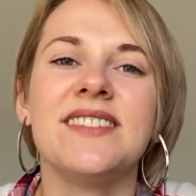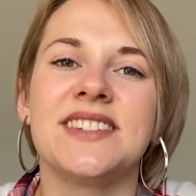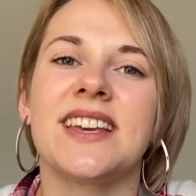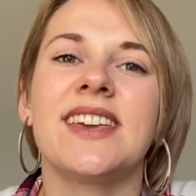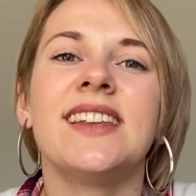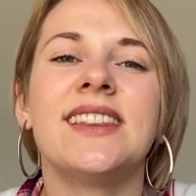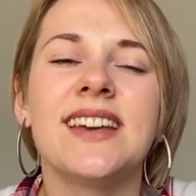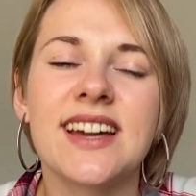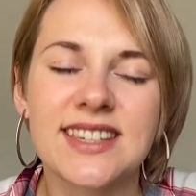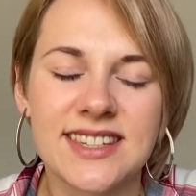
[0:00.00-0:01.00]
всякие
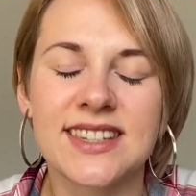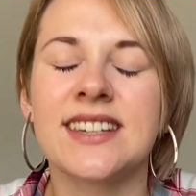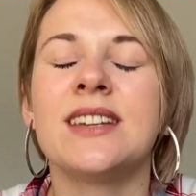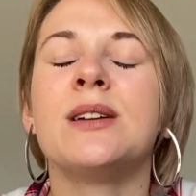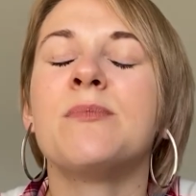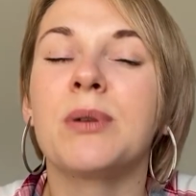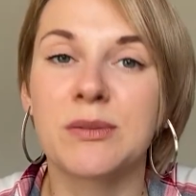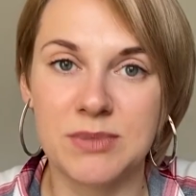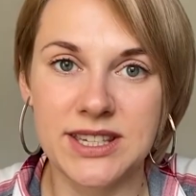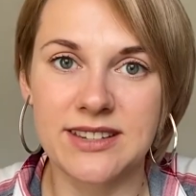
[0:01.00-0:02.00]
тесты.
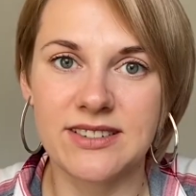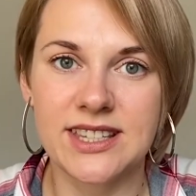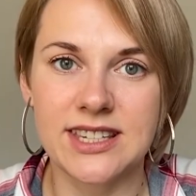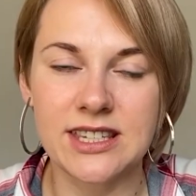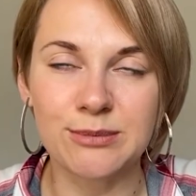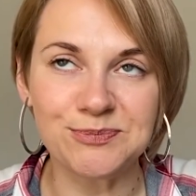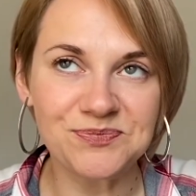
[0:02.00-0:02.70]
Подписывайтесь.